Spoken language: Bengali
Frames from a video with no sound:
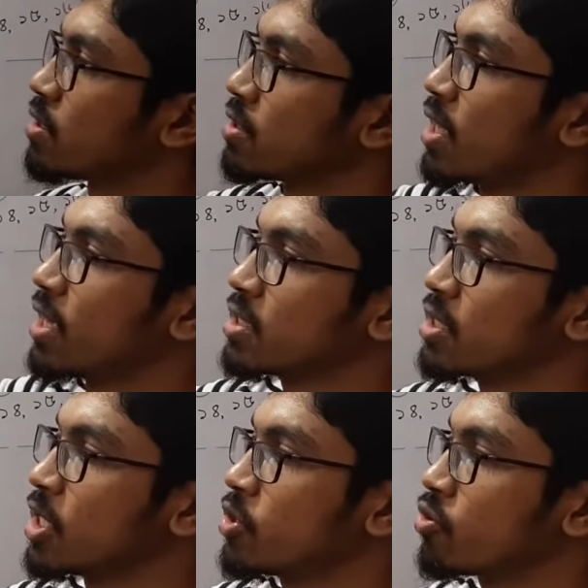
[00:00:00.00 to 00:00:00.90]
দেয়া আছে
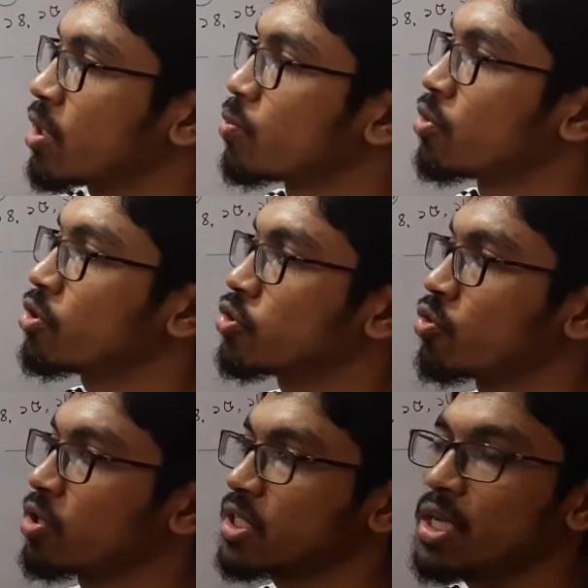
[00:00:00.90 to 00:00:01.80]
দ্বিতীয়টির মূল্য
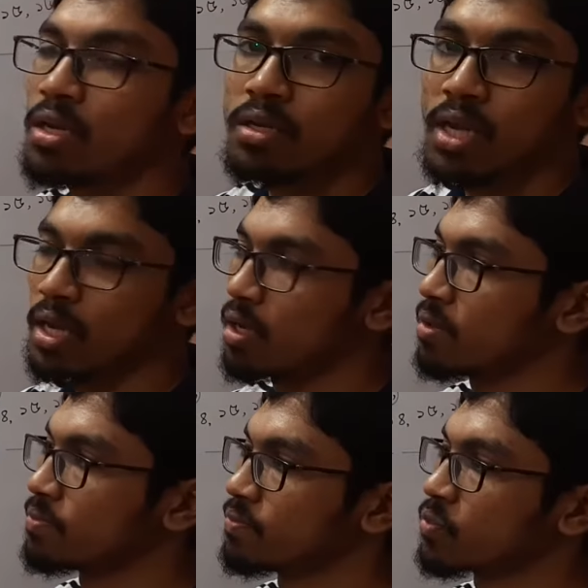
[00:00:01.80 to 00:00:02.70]
চুরাশি টাকা
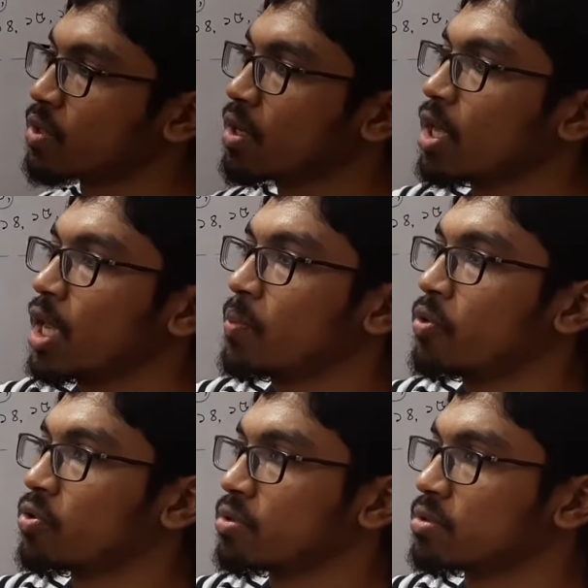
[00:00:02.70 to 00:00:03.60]
এবং